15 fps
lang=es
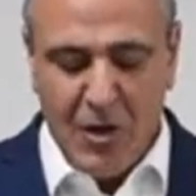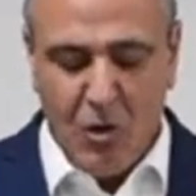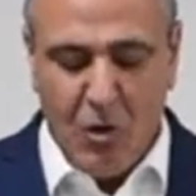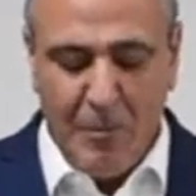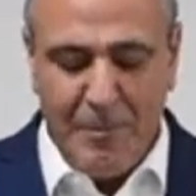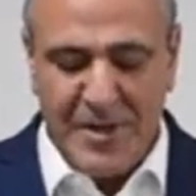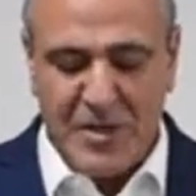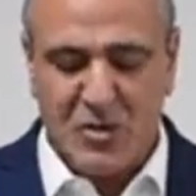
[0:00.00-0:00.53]

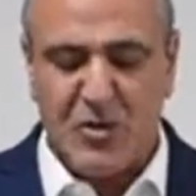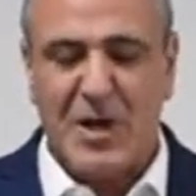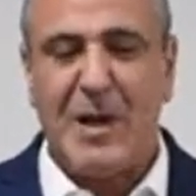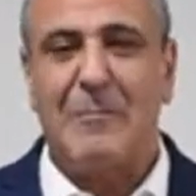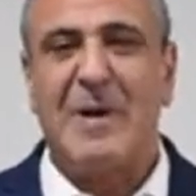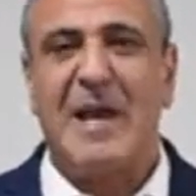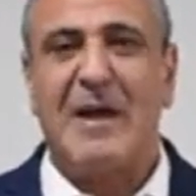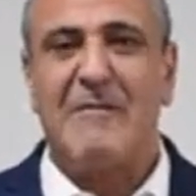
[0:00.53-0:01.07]
con personas
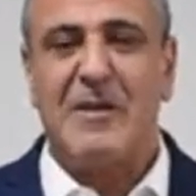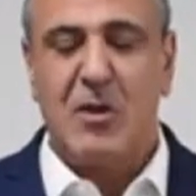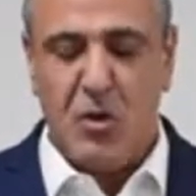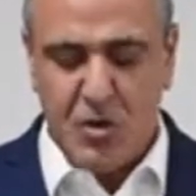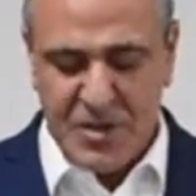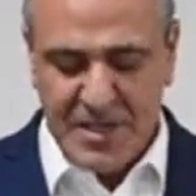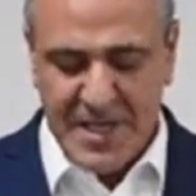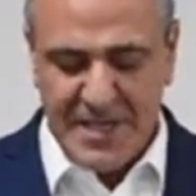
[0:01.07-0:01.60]

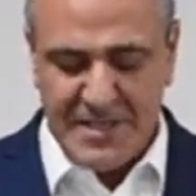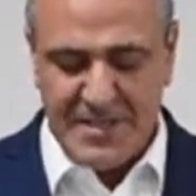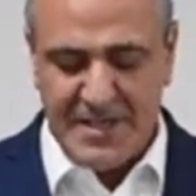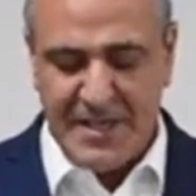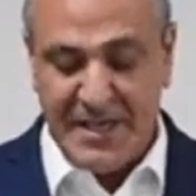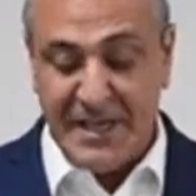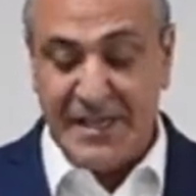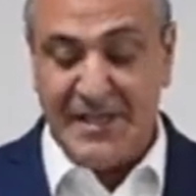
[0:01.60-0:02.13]
maravillosas
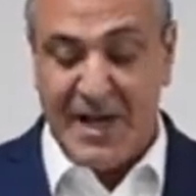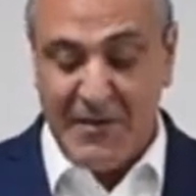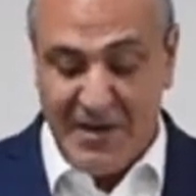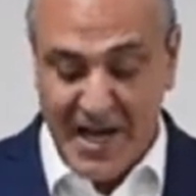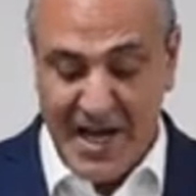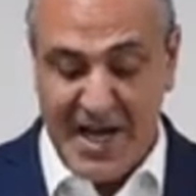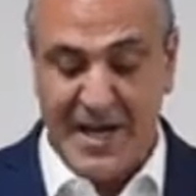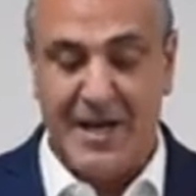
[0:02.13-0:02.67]
y
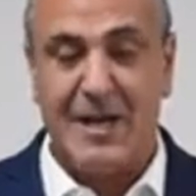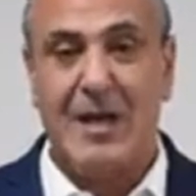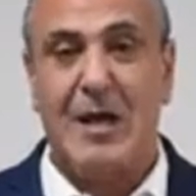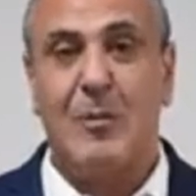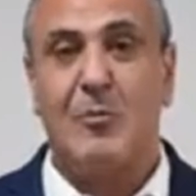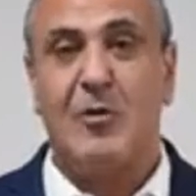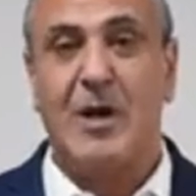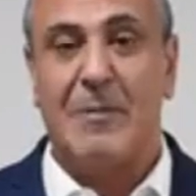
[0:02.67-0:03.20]
trabajar
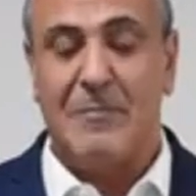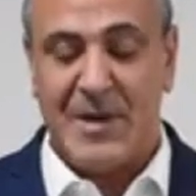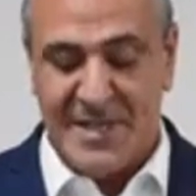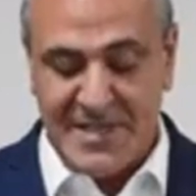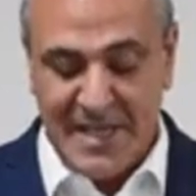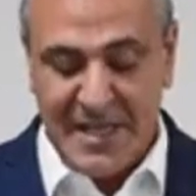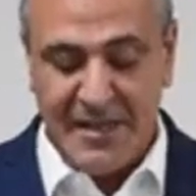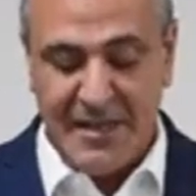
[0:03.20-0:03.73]
por el
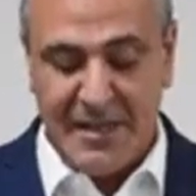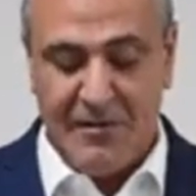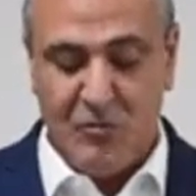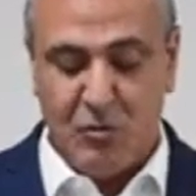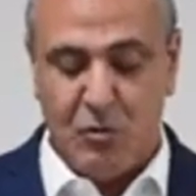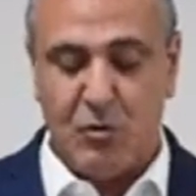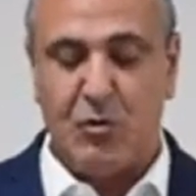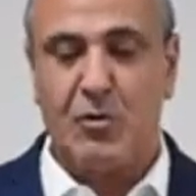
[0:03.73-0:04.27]
presente y
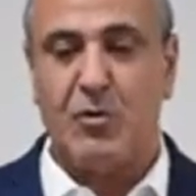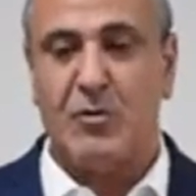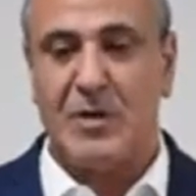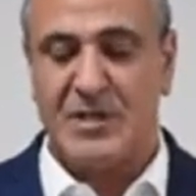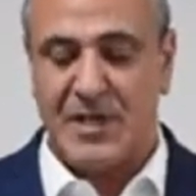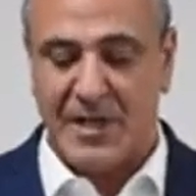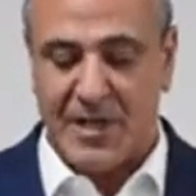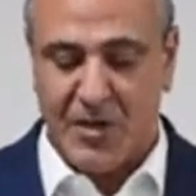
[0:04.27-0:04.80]
futuro de
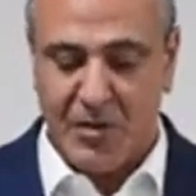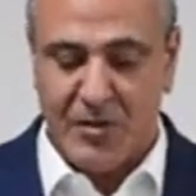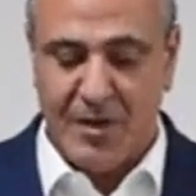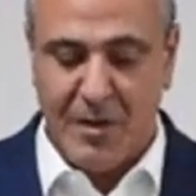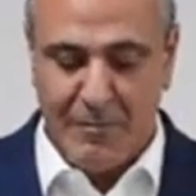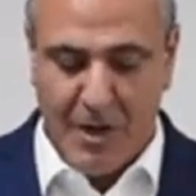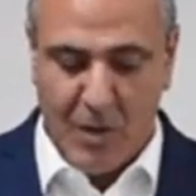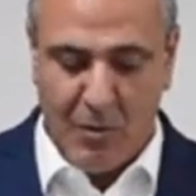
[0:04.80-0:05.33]
nuestra región
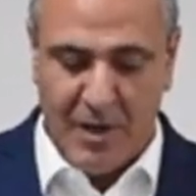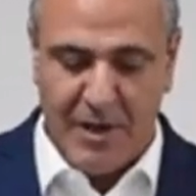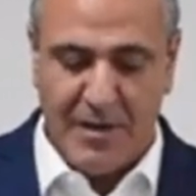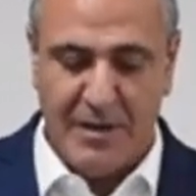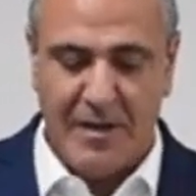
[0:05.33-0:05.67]
del Maule.